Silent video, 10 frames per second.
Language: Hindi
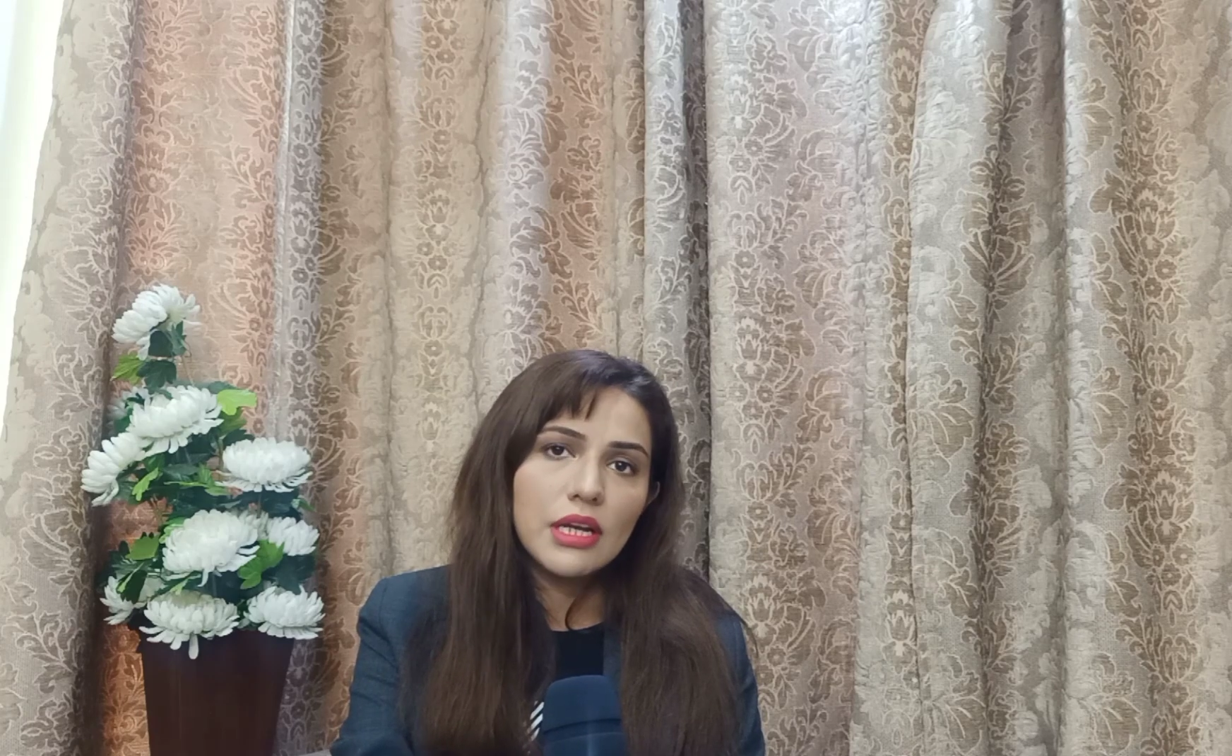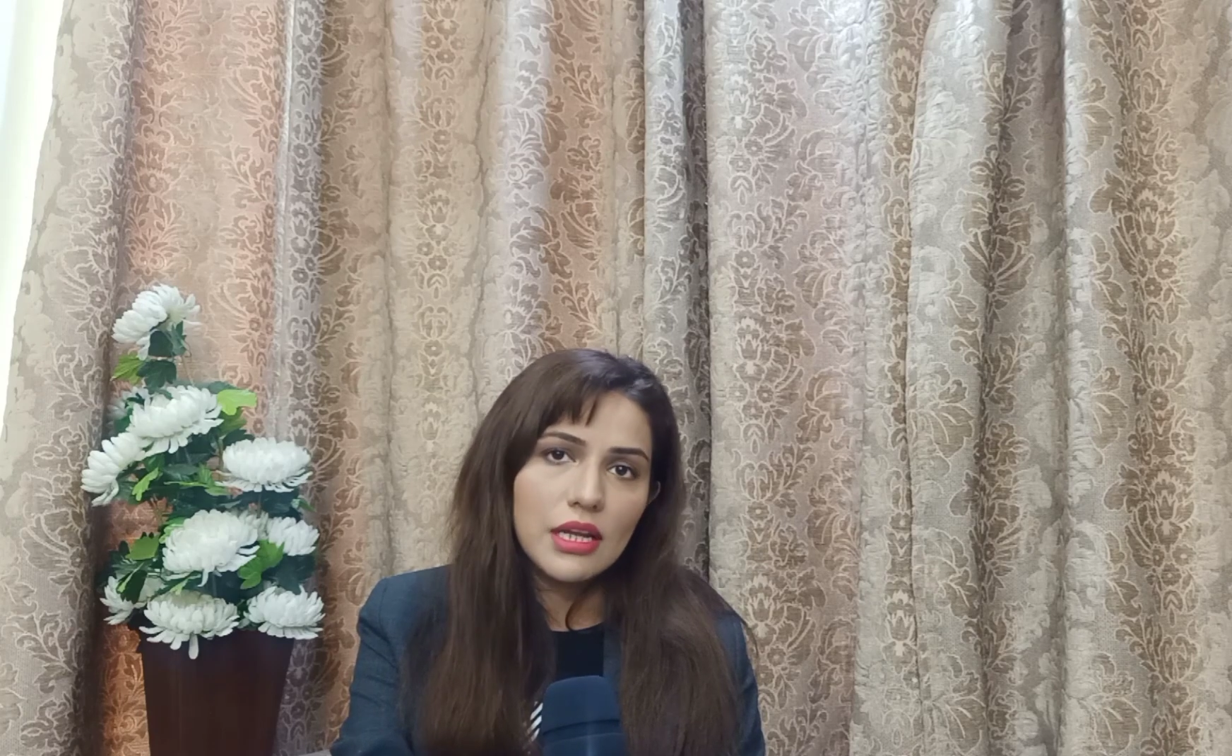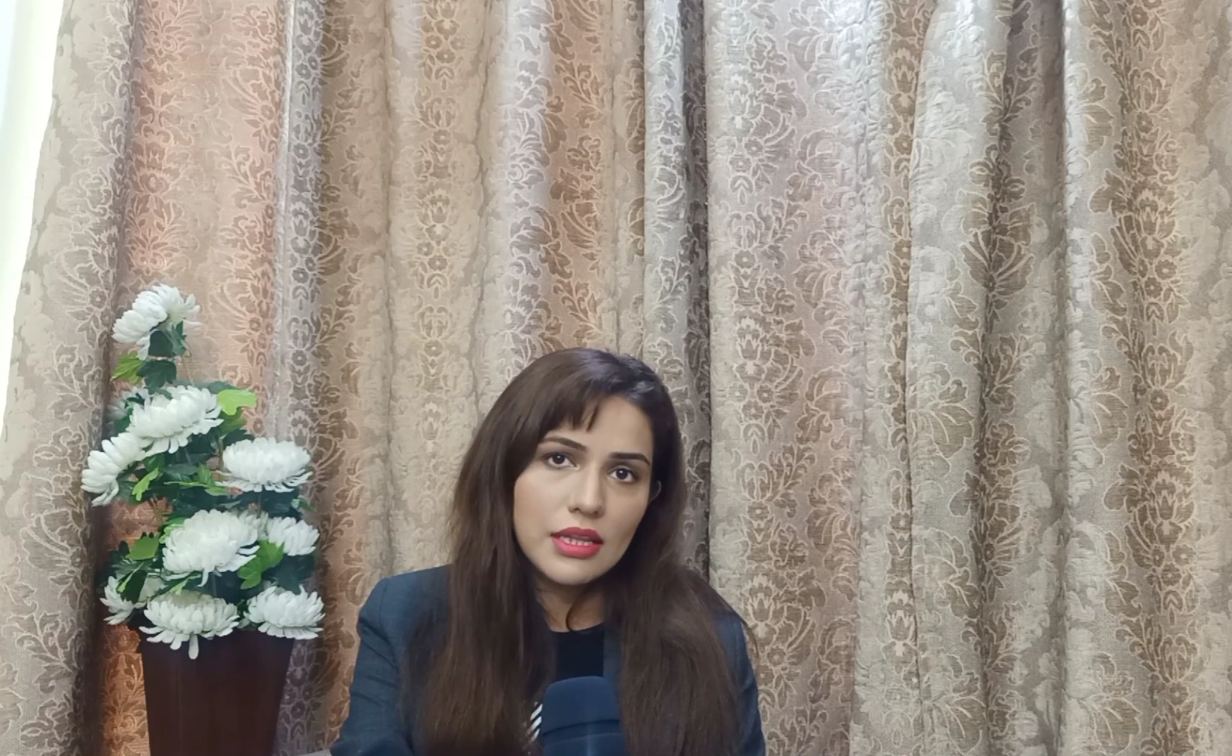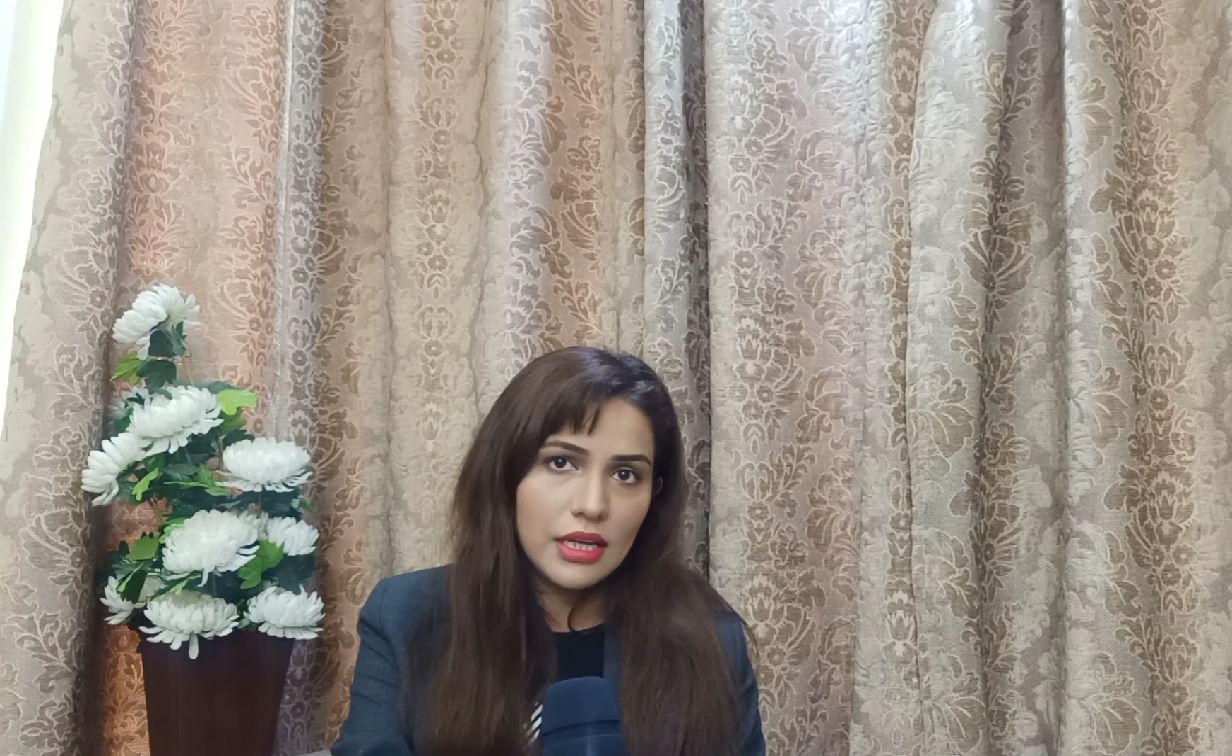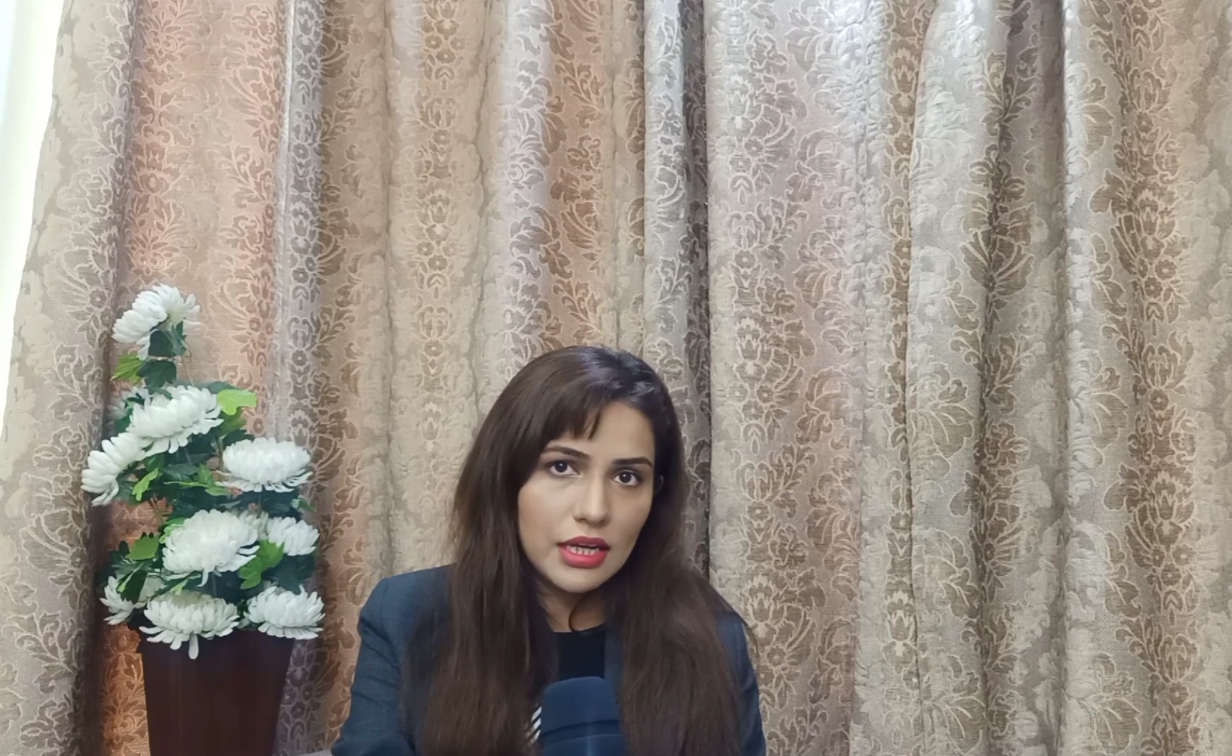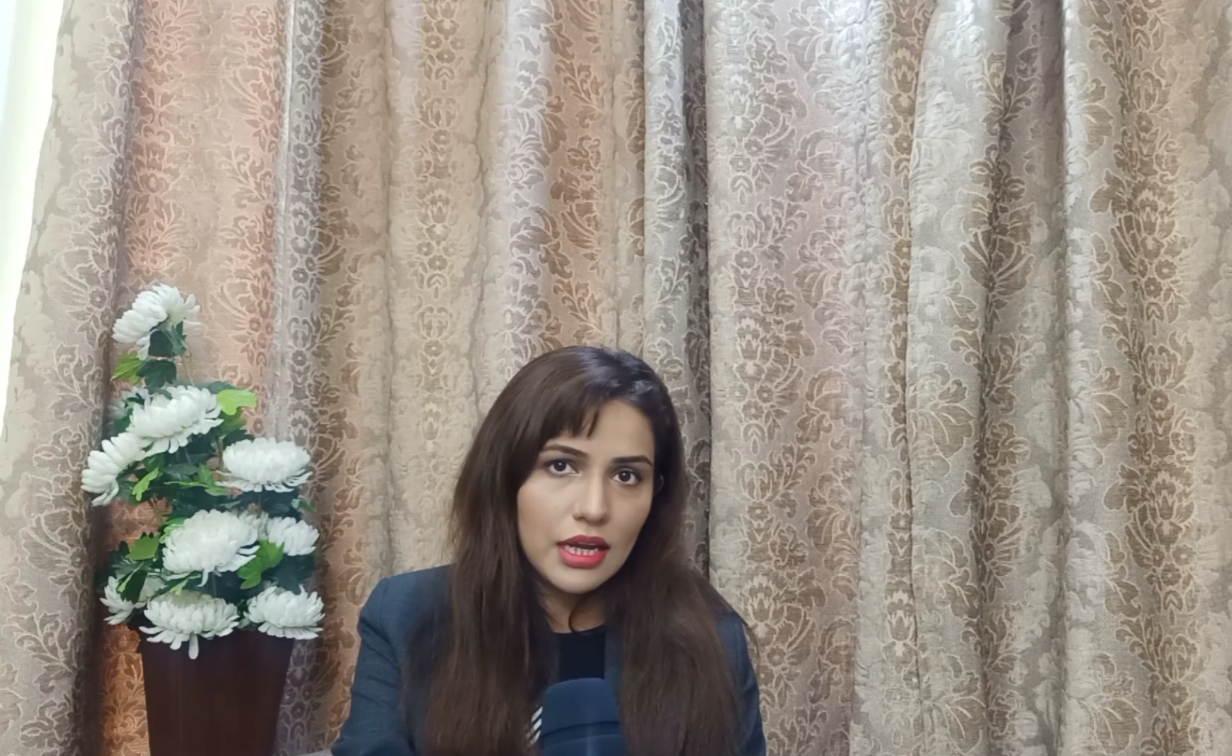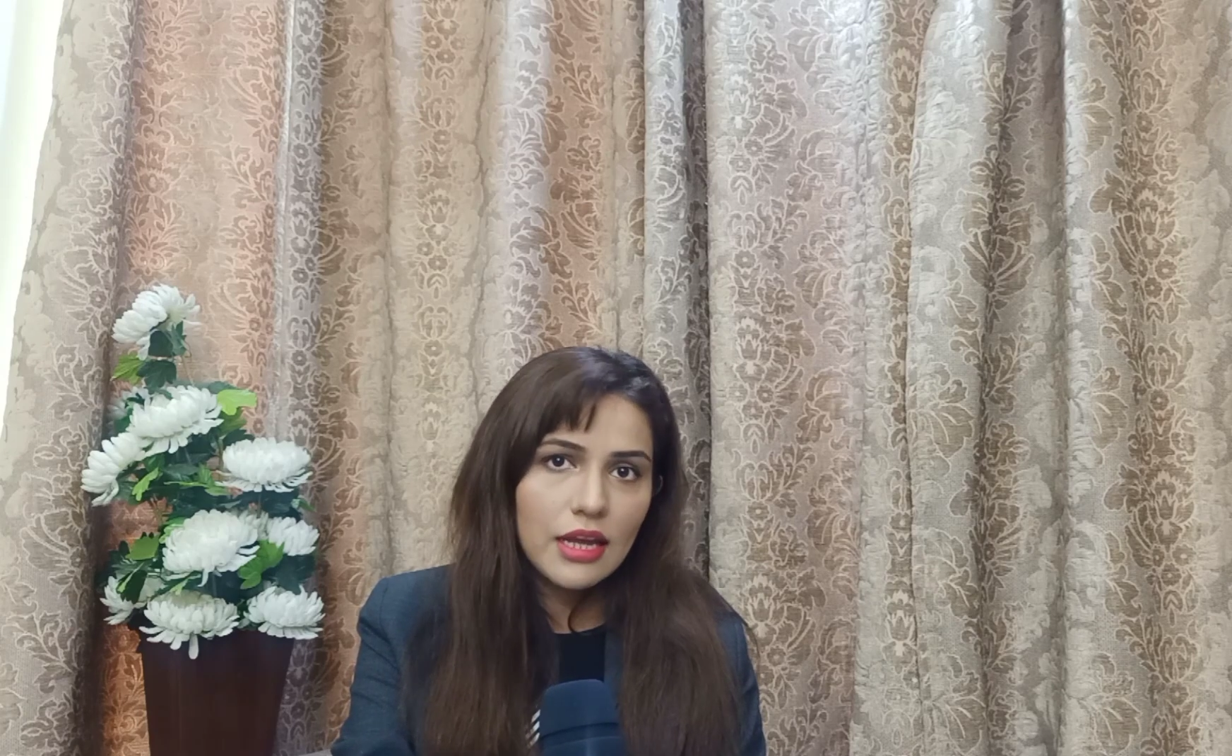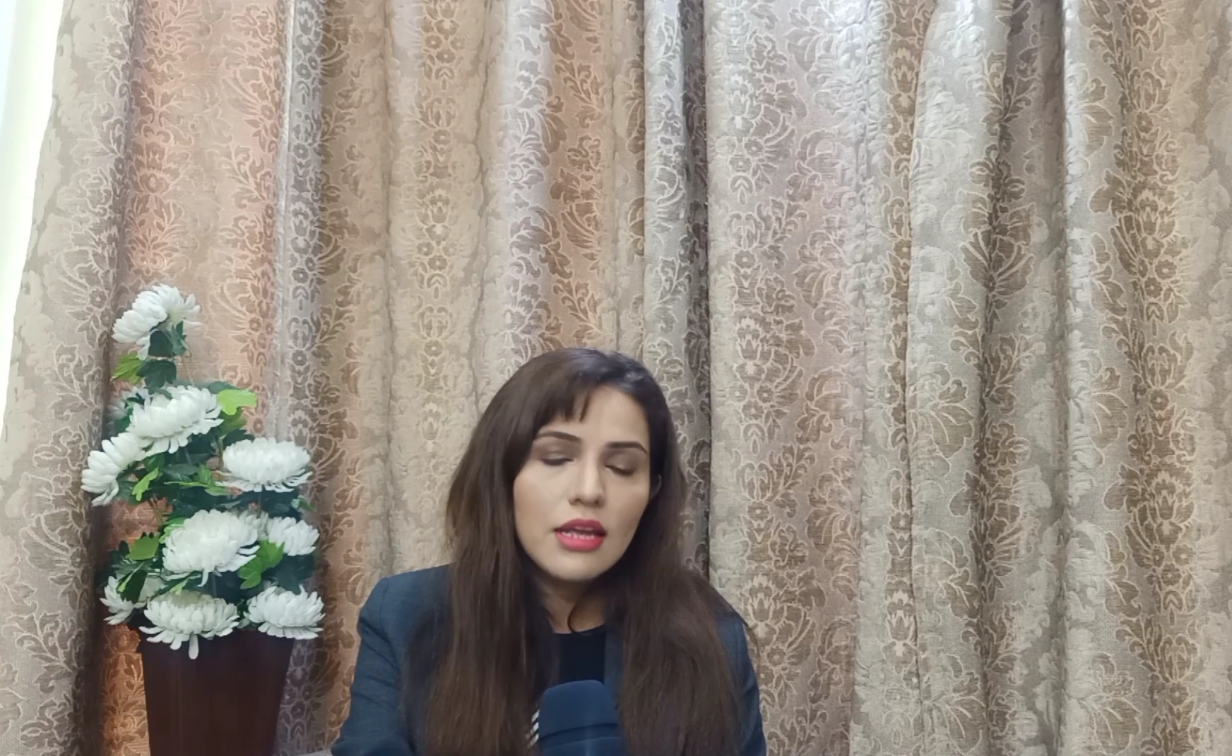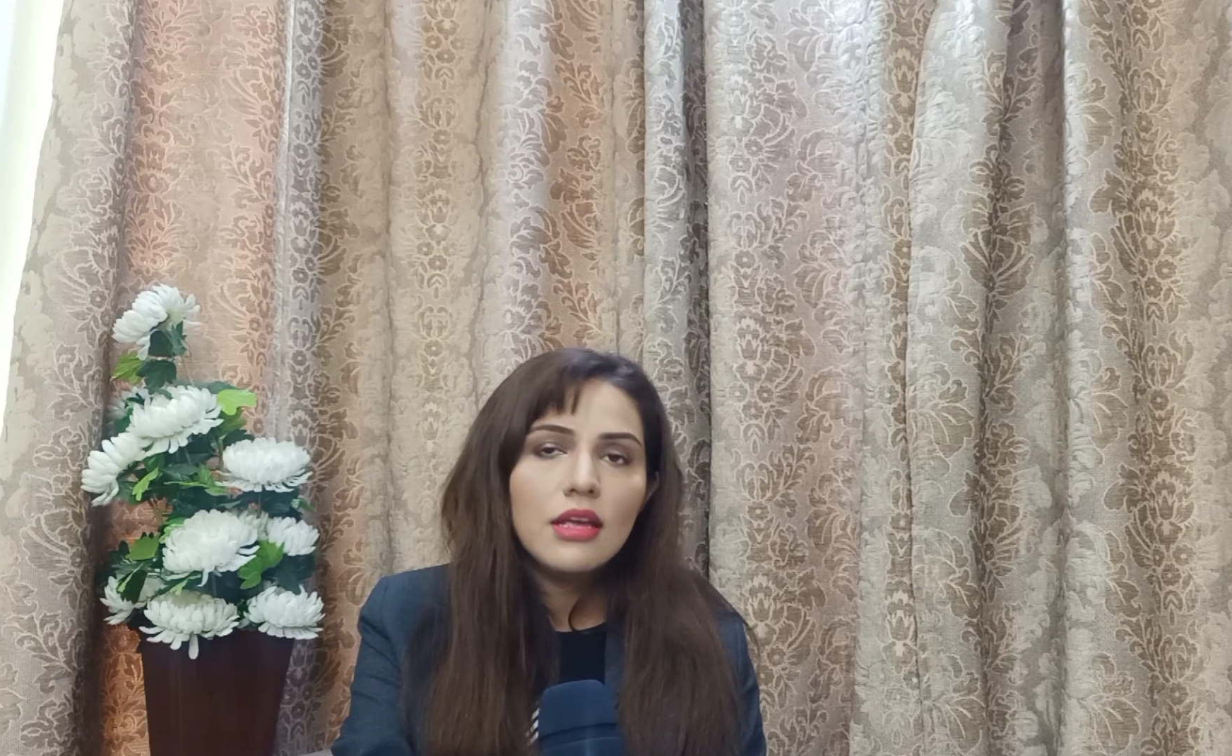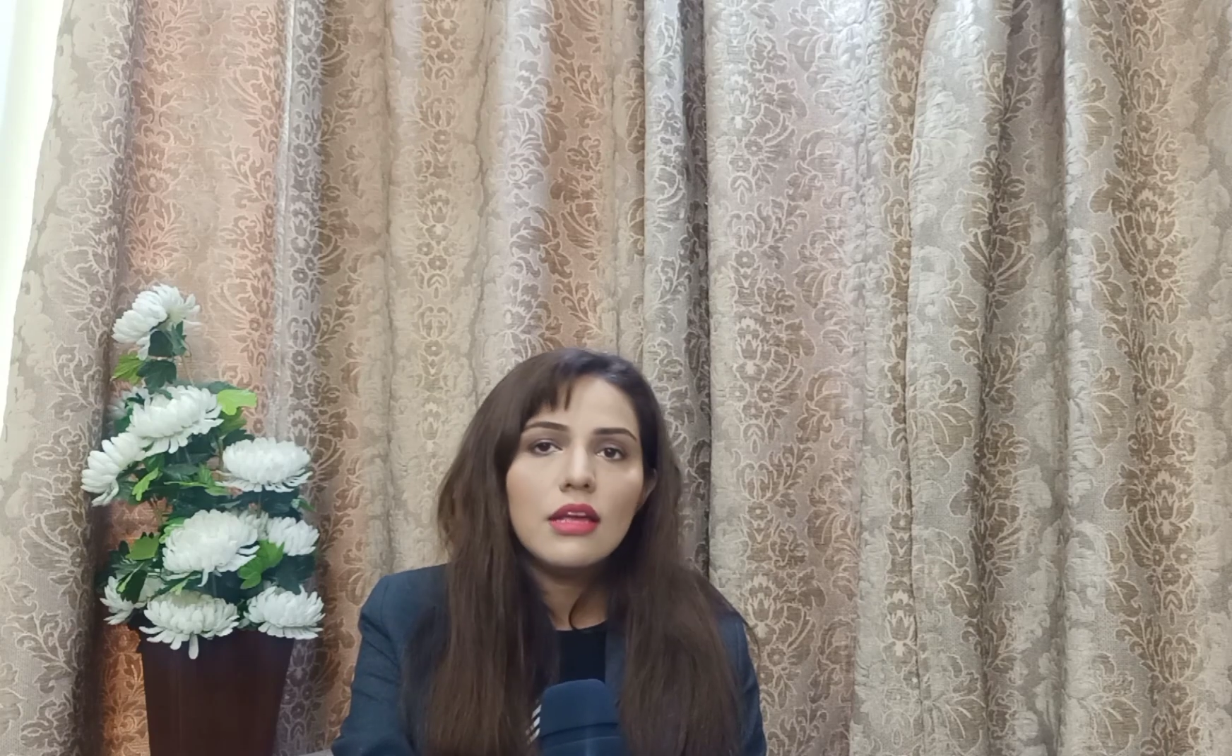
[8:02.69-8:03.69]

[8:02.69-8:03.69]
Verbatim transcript: गलत निकल आए